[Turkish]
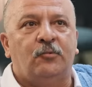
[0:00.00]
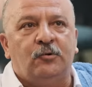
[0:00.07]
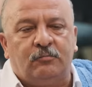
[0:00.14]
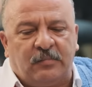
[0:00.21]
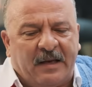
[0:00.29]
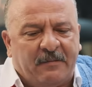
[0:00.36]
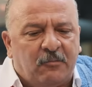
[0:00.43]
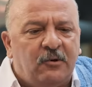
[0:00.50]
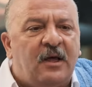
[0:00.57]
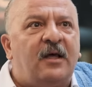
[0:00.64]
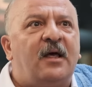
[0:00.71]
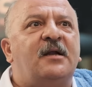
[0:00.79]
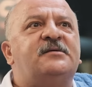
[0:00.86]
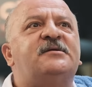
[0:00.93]
Ben buna
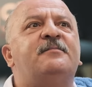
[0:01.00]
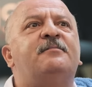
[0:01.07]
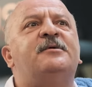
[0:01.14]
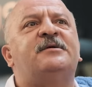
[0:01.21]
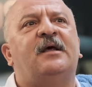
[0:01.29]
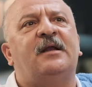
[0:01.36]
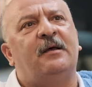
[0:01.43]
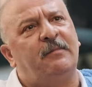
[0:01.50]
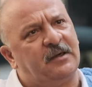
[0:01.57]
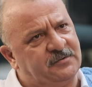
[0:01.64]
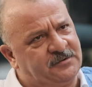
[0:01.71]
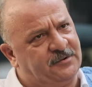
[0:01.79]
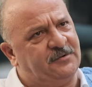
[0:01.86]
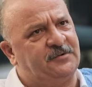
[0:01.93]
karşıyım bir kere. bak
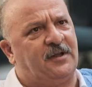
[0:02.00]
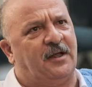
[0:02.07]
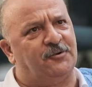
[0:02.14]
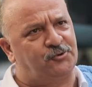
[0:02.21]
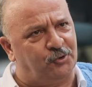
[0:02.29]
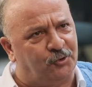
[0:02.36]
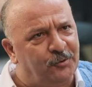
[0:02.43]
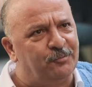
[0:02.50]
şimdi tansiyonum